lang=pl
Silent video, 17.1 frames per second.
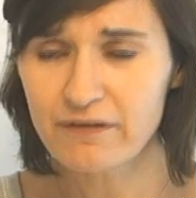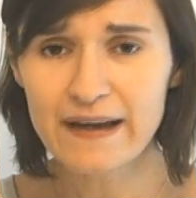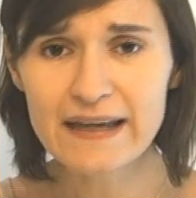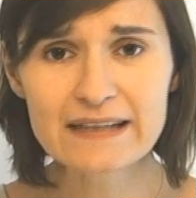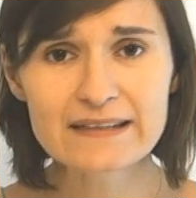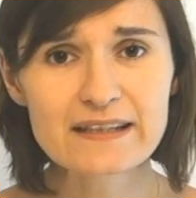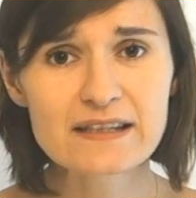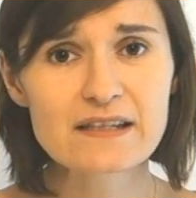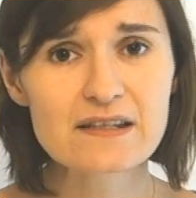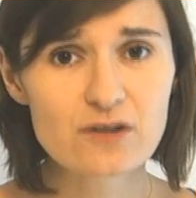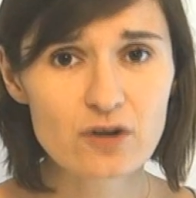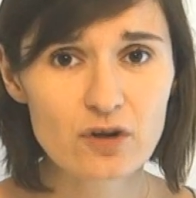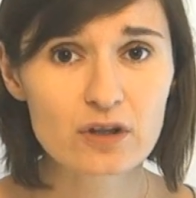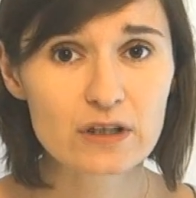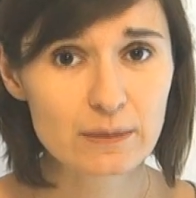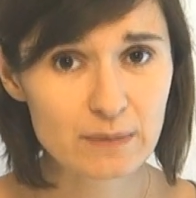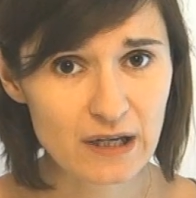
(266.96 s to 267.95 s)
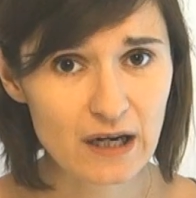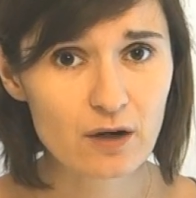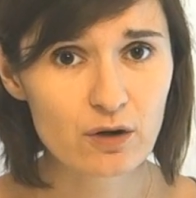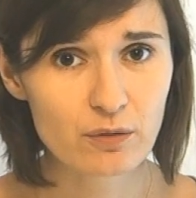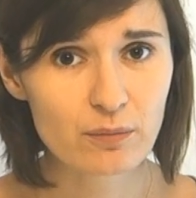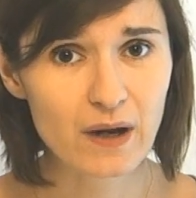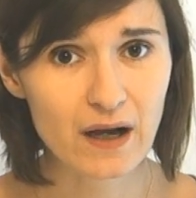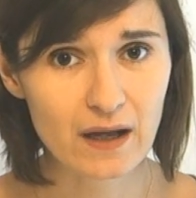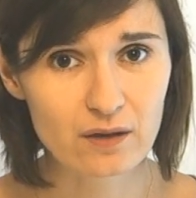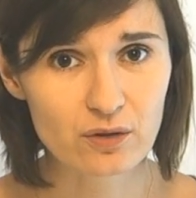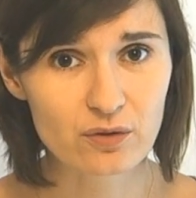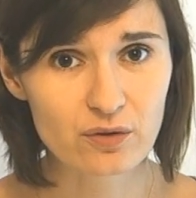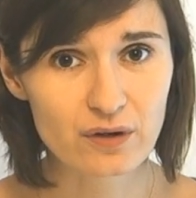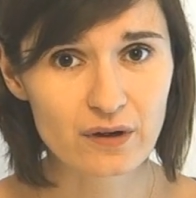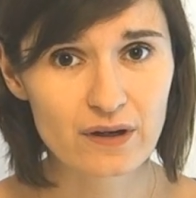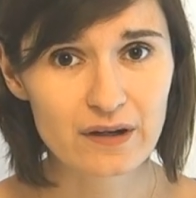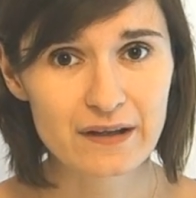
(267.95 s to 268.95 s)
fai attenzione, mi
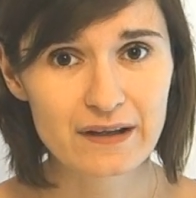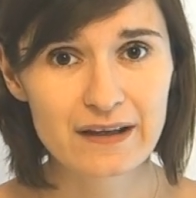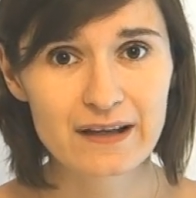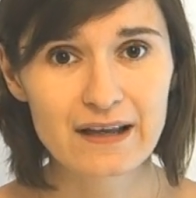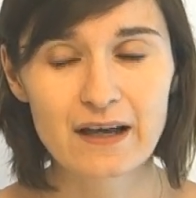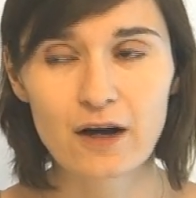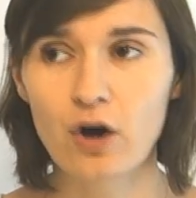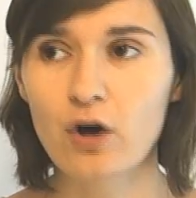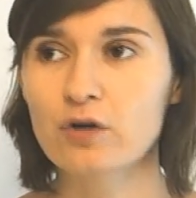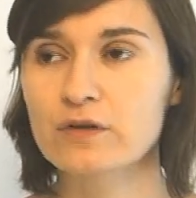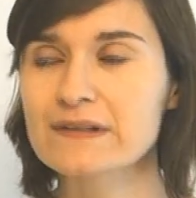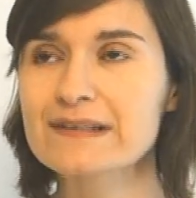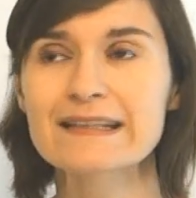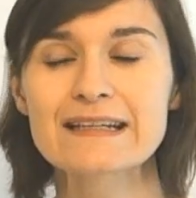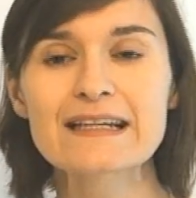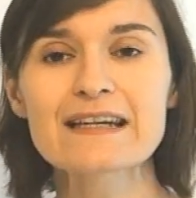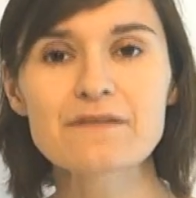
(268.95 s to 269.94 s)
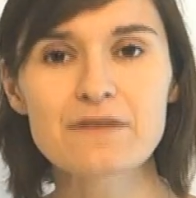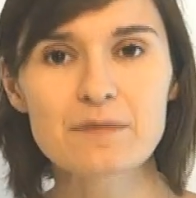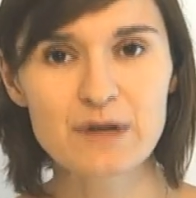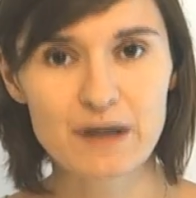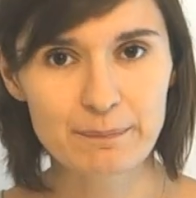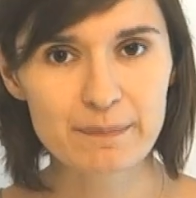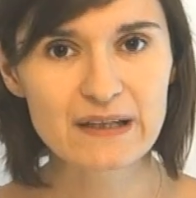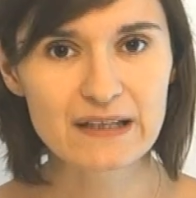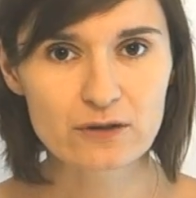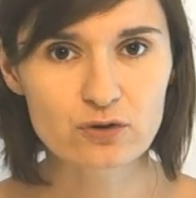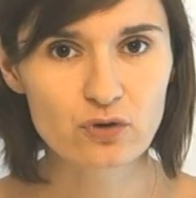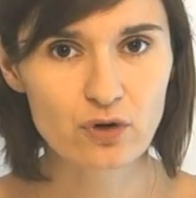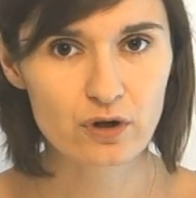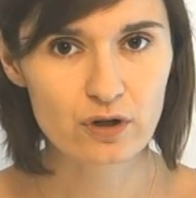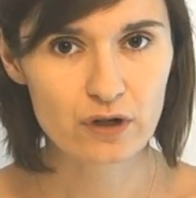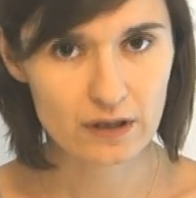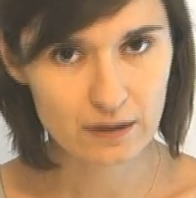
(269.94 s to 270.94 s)
raccomando. O, scrivimi appena
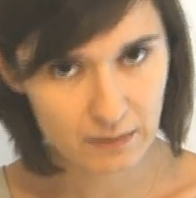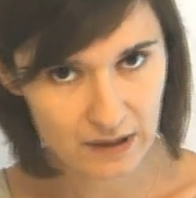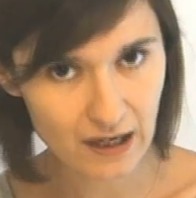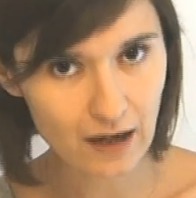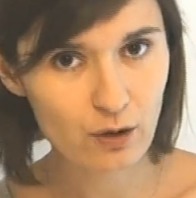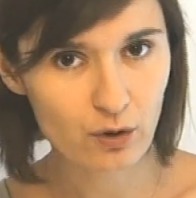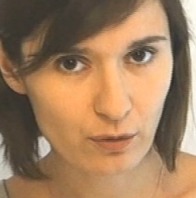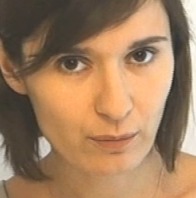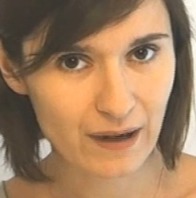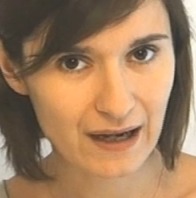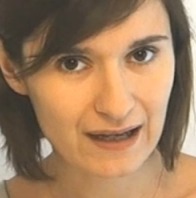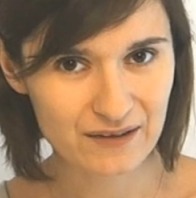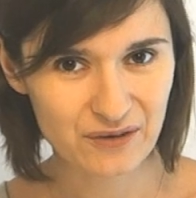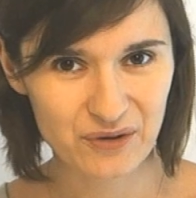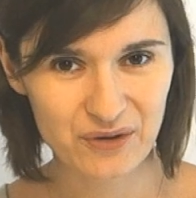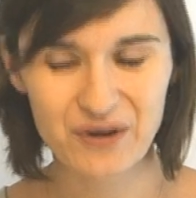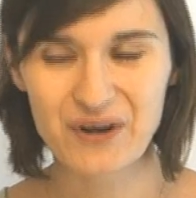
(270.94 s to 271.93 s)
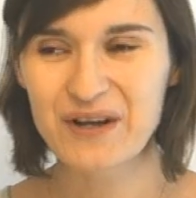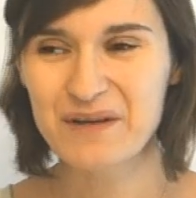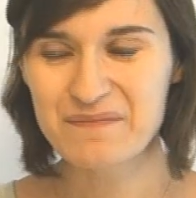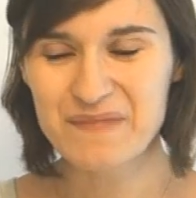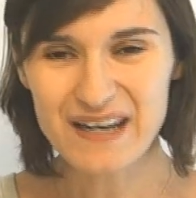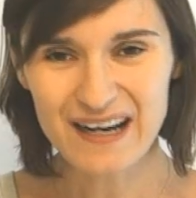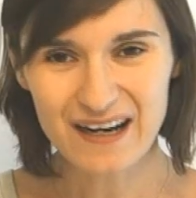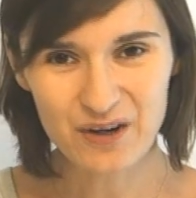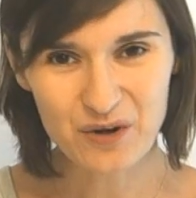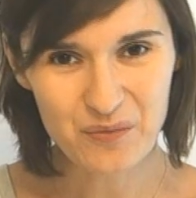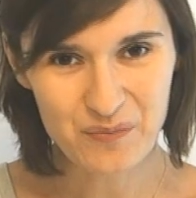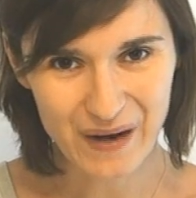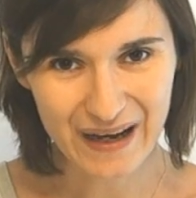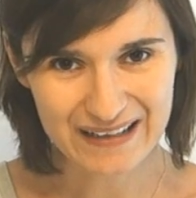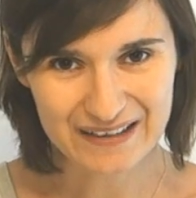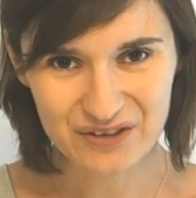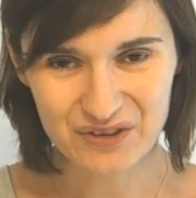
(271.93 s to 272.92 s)
torni, mi raccomando. Mi
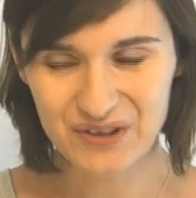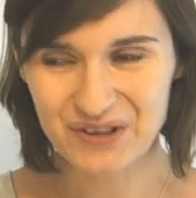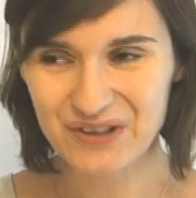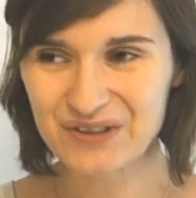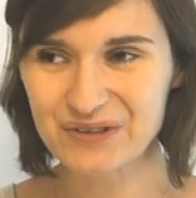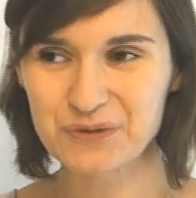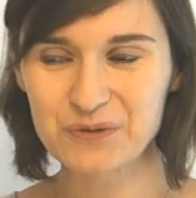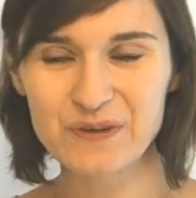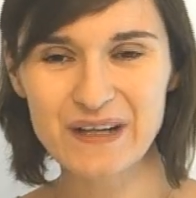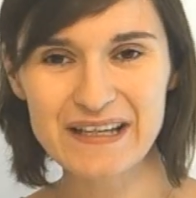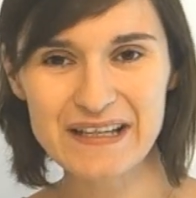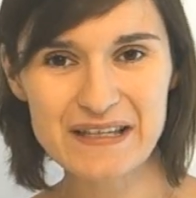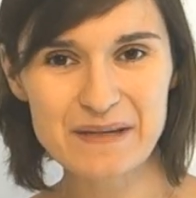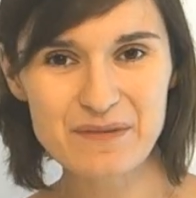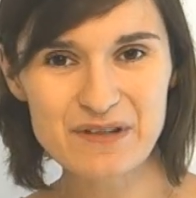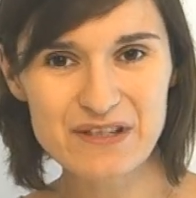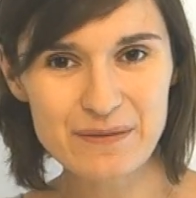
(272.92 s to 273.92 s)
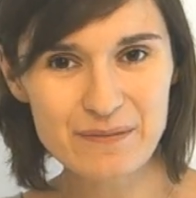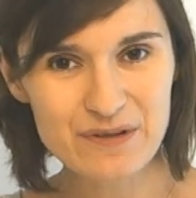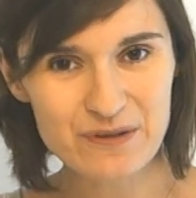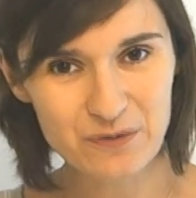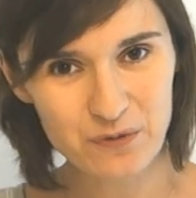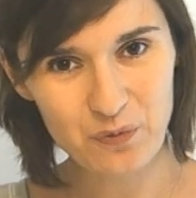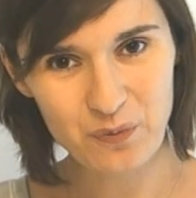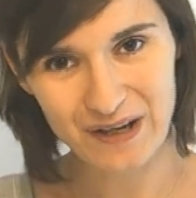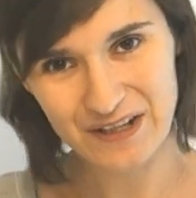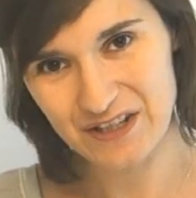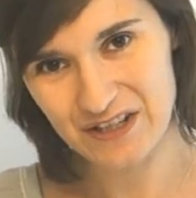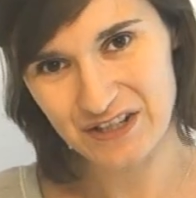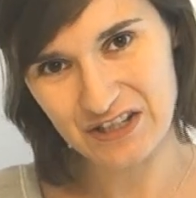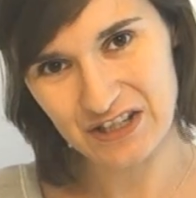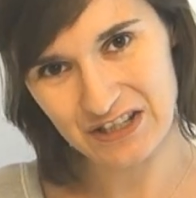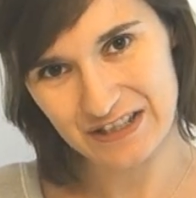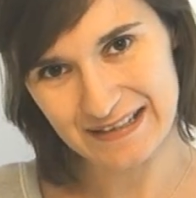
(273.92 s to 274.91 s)
raccomando, tutaj nie będziemy
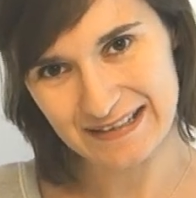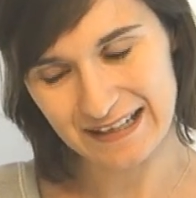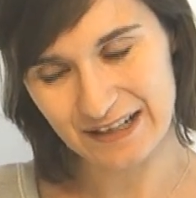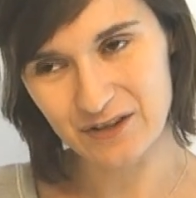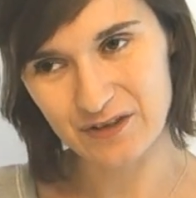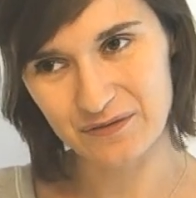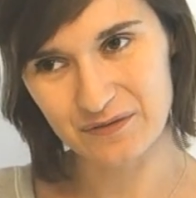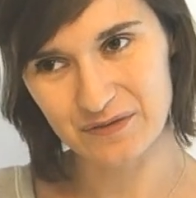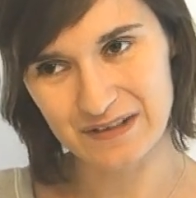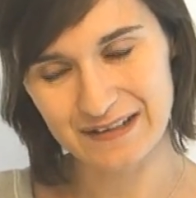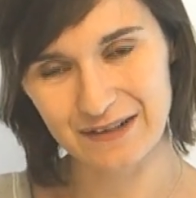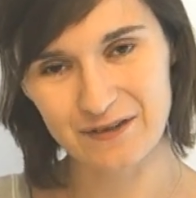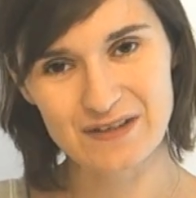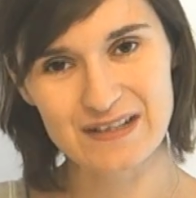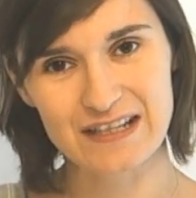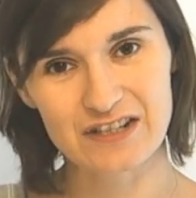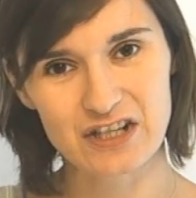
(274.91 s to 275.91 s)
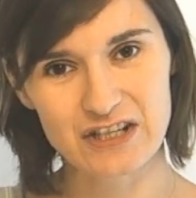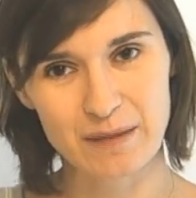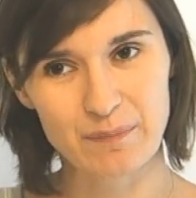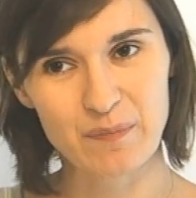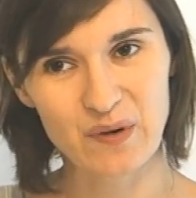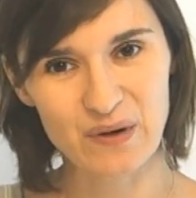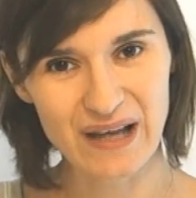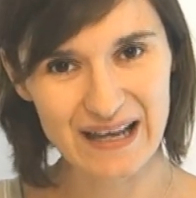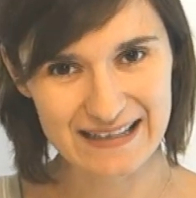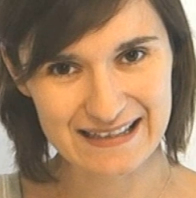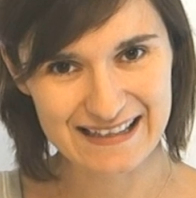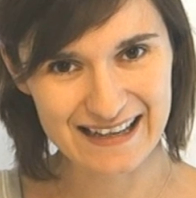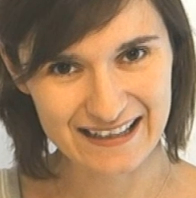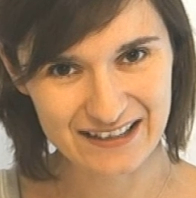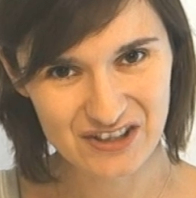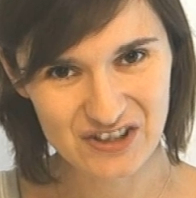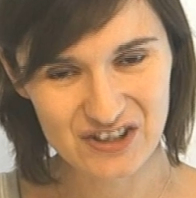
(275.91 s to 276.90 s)
tłumaczyć z tego, z tego znaczenia
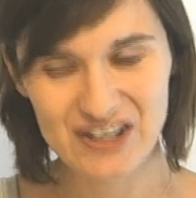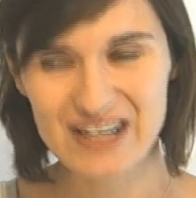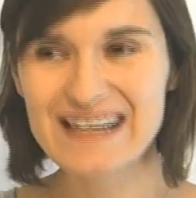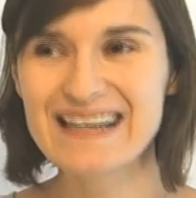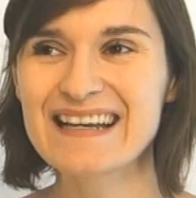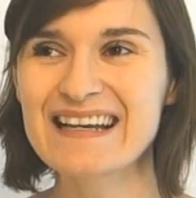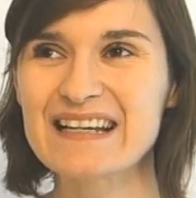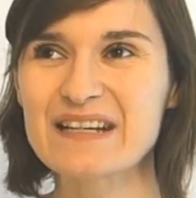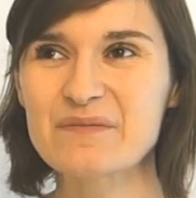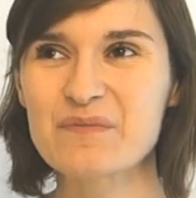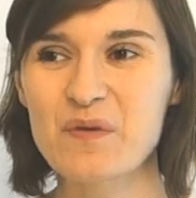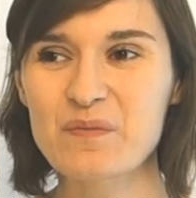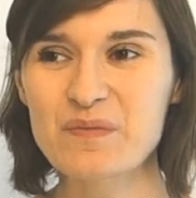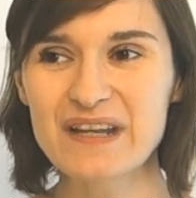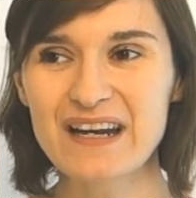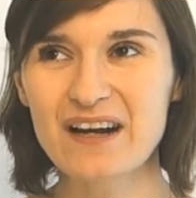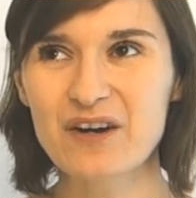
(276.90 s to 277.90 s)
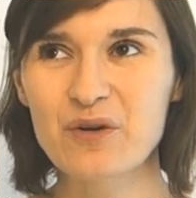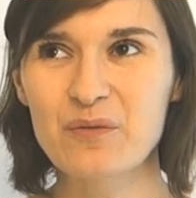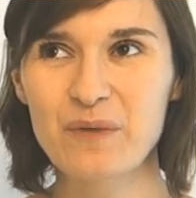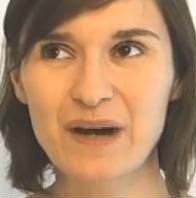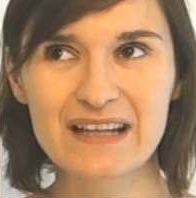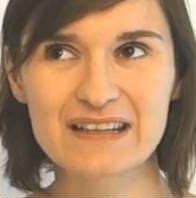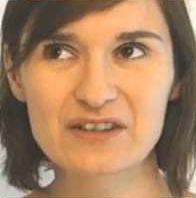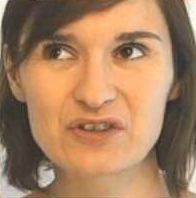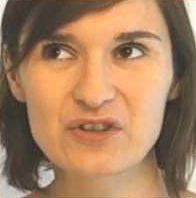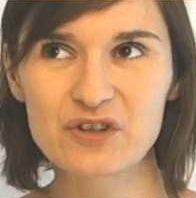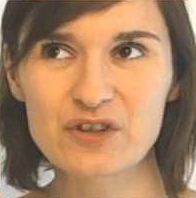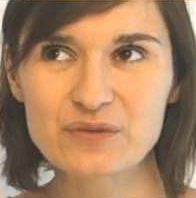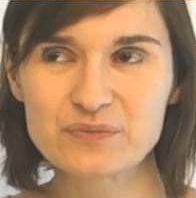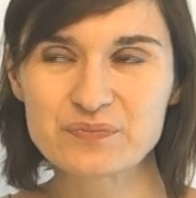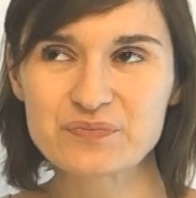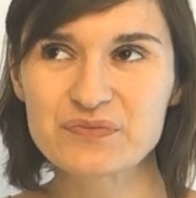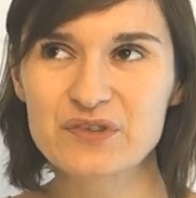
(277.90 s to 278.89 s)
polecać, eh, bo mi
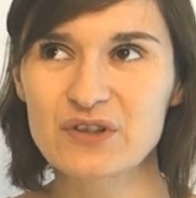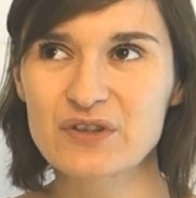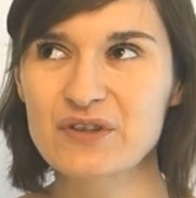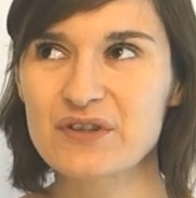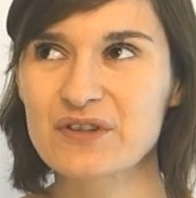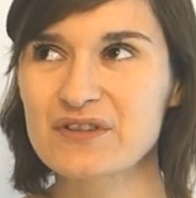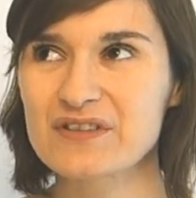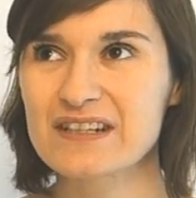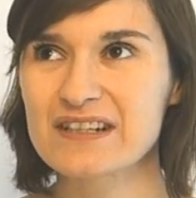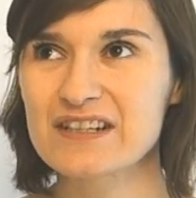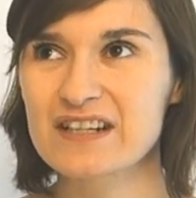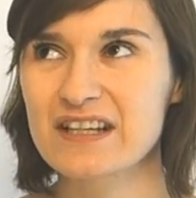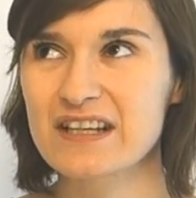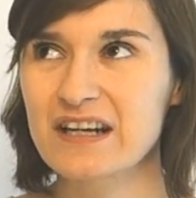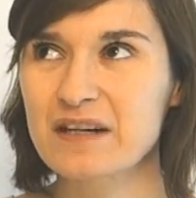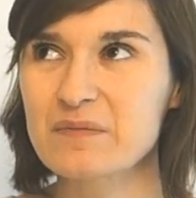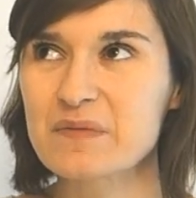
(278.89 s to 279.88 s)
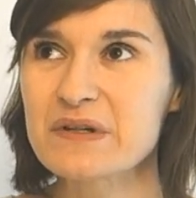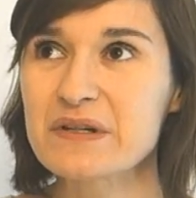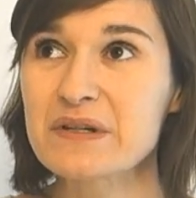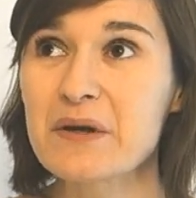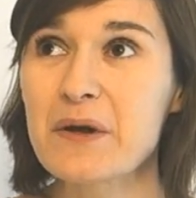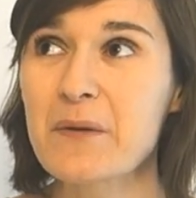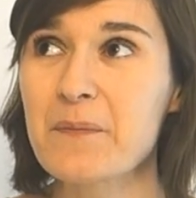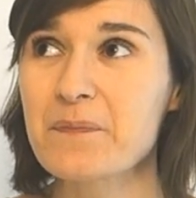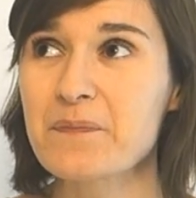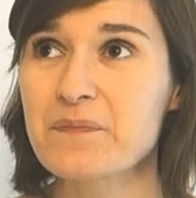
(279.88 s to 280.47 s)
raccomando mm, to oznacza jakby